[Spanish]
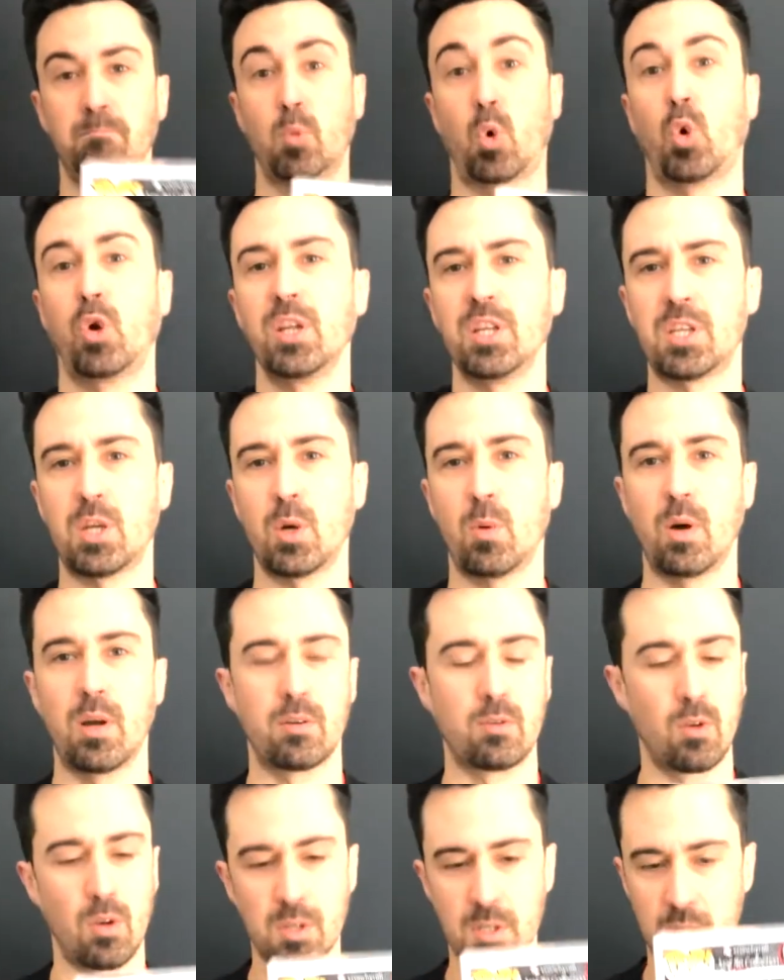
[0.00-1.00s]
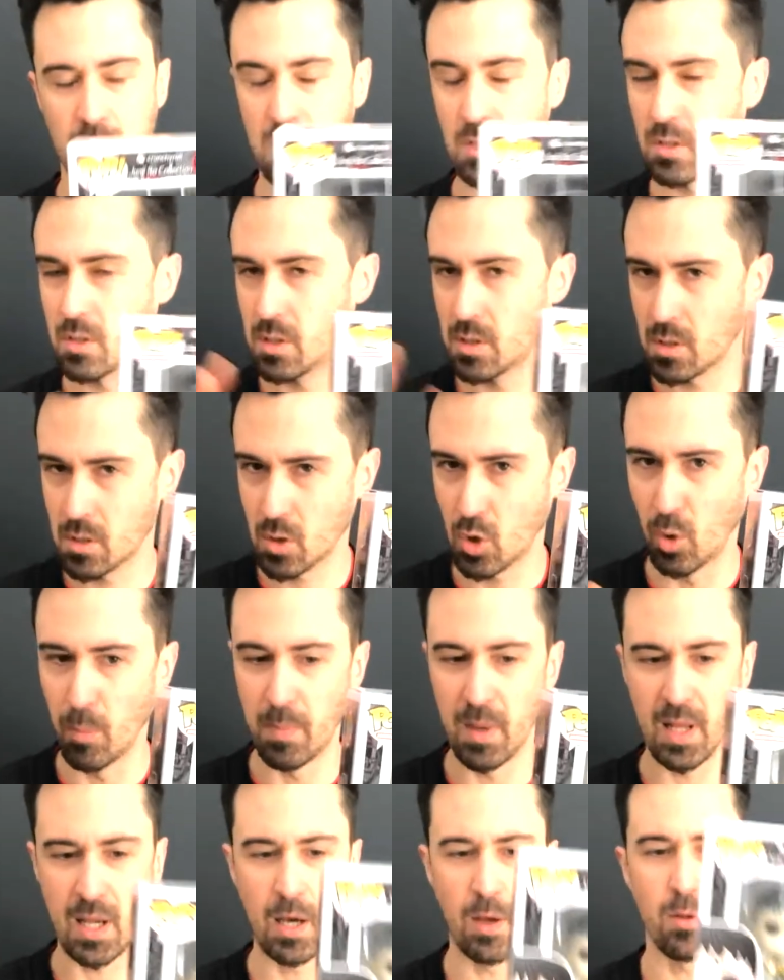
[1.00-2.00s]
Konnichiwa. No, es,
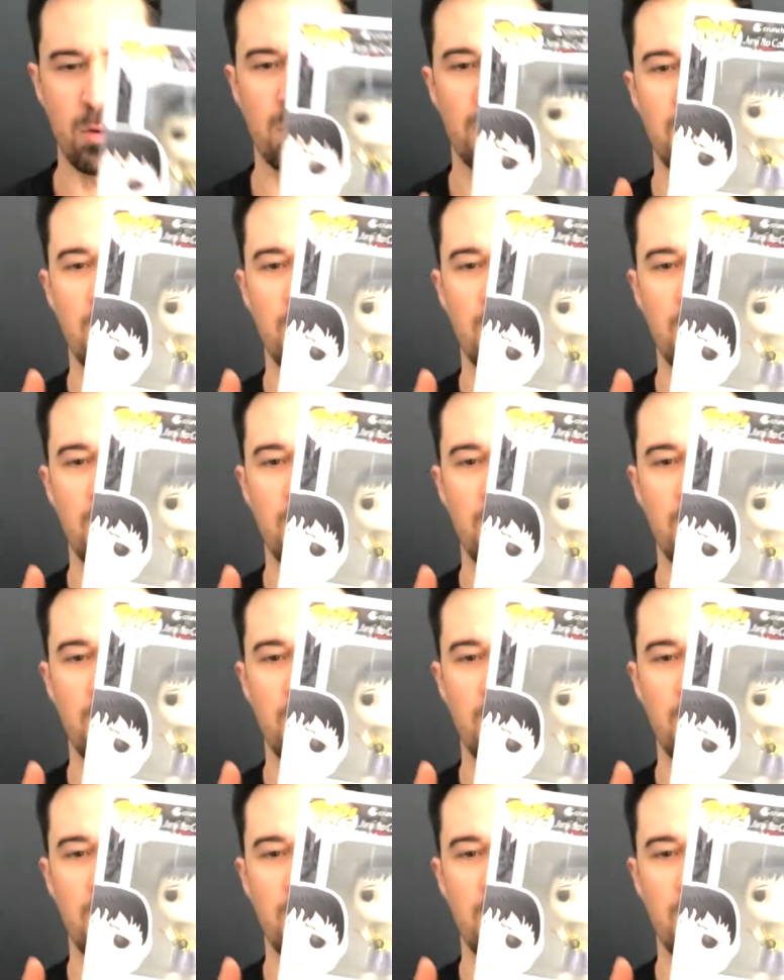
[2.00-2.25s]
complicado.